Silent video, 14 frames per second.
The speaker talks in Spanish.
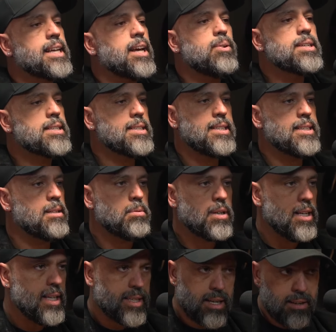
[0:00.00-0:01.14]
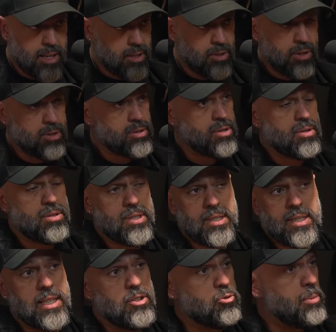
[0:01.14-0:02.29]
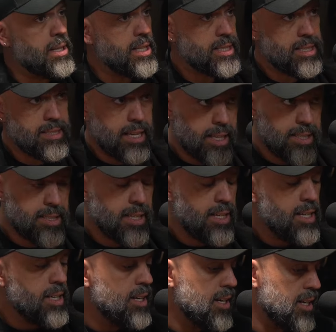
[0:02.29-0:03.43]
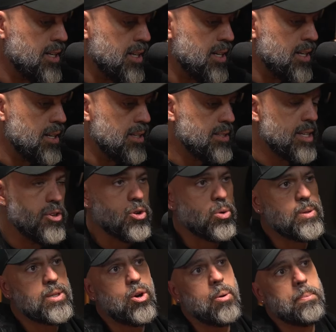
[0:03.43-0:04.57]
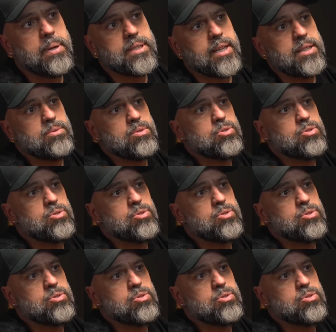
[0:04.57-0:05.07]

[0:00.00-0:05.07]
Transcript: que no es reciente porque ella trabajaba con nosotros desde el 2016, el señor Luis López, que es